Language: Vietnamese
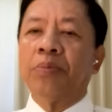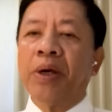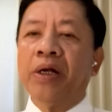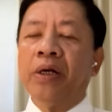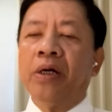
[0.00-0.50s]

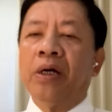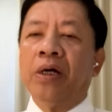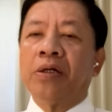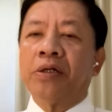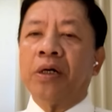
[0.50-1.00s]
ứng biến
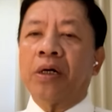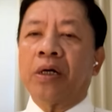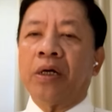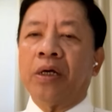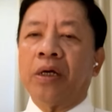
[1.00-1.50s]
trước
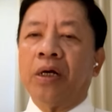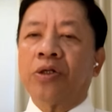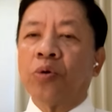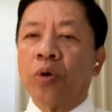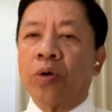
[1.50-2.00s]
cái
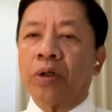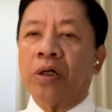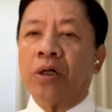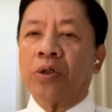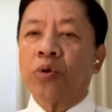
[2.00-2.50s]
xung đột
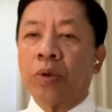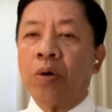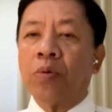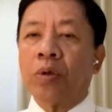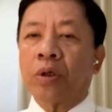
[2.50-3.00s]
ở Trung
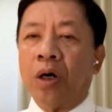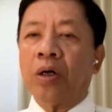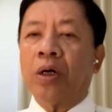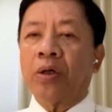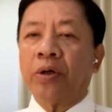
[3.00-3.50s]
Đông
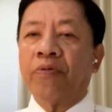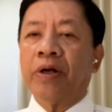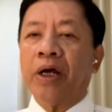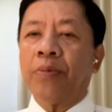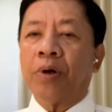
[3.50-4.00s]
đó là những
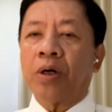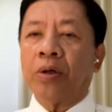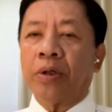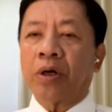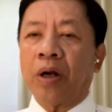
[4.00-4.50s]
vấn đề mà
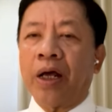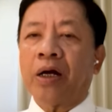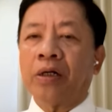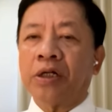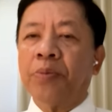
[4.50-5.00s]
người có
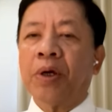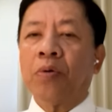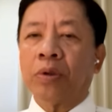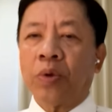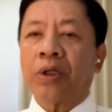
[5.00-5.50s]
lẽ cử tri Mỹ
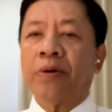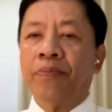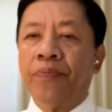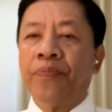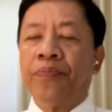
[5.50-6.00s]
cũng quan tâm.